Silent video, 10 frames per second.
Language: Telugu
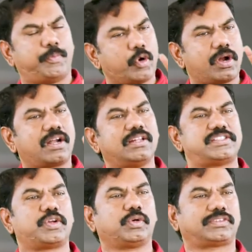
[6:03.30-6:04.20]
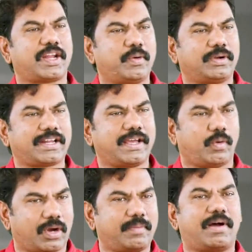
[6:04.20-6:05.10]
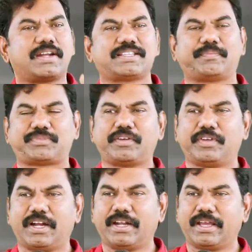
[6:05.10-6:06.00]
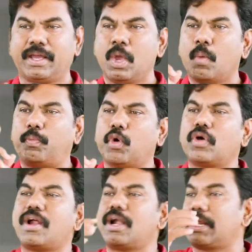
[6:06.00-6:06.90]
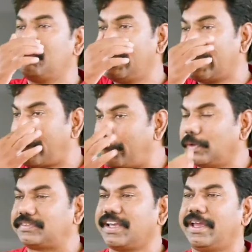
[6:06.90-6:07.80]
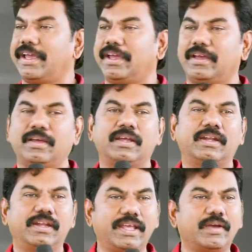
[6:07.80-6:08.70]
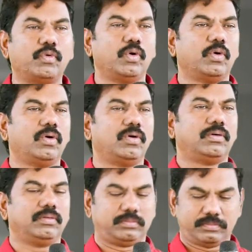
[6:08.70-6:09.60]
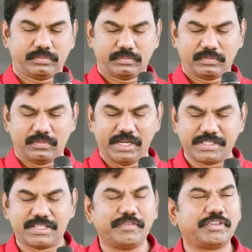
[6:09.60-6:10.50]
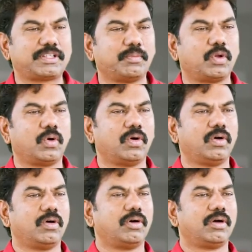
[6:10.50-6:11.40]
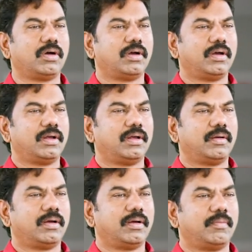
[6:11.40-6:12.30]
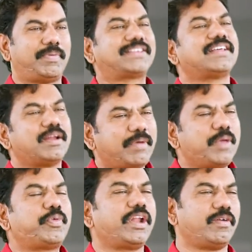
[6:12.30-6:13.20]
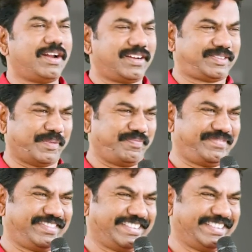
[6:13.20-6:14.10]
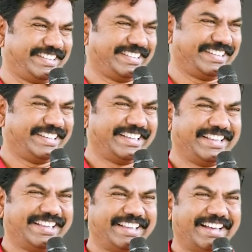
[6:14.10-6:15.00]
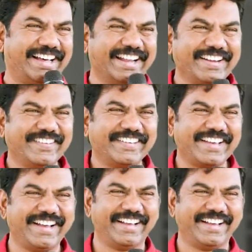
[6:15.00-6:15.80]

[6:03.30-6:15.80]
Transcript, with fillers: ఈ పోరాటాలు జరుగుతూనే ఉంటాయి ఒక మాట చెప్తాను వినండి పోరాటం లేకపోతే నీవు నీ జీవితంలో పతనం అయిపోయినావని అర్థం హలలుయ